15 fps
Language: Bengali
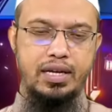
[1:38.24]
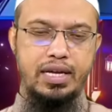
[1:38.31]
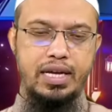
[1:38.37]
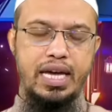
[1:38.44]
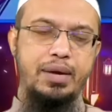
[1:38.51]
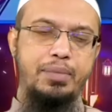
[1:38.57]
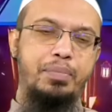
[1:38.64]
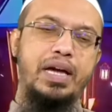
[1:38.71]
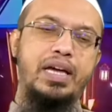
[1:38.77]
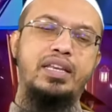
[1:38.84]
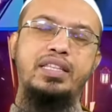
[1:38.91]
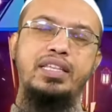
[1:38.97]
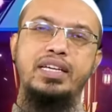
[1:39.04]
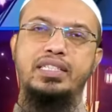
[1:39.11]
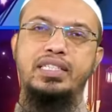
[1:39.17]
এর বাইরে
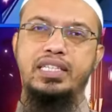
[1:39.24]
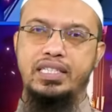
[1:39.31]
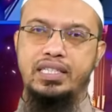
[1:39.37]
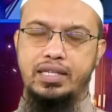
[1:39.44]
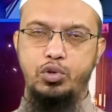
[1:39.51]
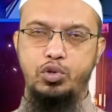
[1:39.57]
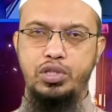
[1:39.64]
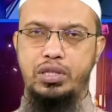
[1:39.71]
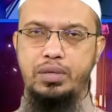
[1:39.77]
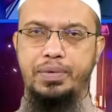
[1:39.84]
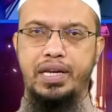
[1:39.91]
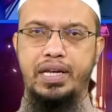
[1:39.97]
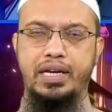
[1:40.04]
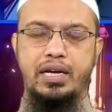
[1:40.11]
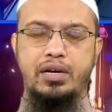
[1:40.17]
দিয়ে সে যে কেউ যেতে
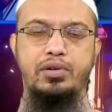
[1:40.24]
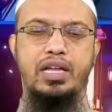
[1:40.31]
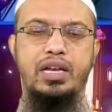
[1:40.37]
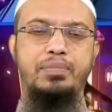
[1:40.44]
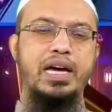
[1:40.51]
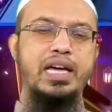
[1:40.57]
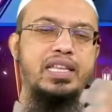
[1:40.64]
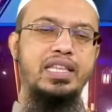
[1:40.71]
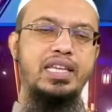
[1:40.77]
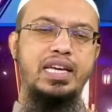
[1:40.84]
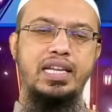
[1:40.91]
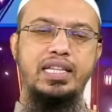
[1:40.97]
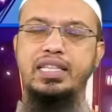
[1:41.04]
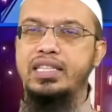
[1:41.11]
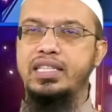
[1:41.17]
পারে কারণ এর বাইরে দিয়ে
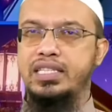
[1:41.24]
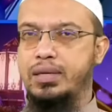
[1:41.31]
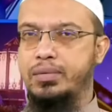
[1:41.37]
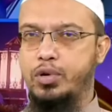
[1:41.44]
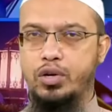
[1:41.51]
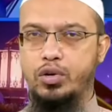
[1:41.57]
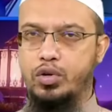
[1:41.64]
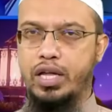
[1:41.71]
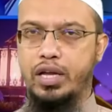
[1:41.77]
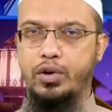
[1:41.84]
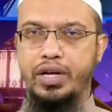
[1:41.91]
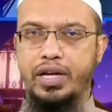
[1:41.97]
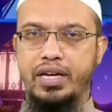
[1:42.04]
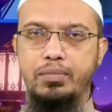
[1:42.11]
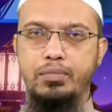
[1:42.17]
গেলে তার ডিস্টার্ব হওয়ার কথা
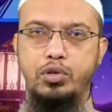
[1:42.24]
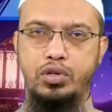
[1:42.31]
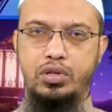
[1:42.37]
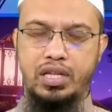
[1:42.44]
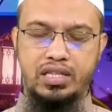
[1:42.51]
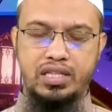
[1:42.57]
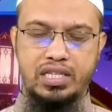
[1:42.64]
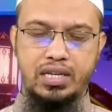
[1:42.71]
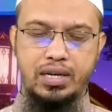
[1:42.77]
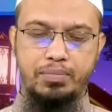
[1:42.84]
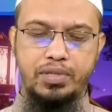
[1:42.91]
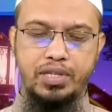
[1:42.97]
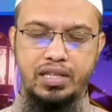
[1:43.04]
নয় এটা মূলত তার ডিস্টার্ব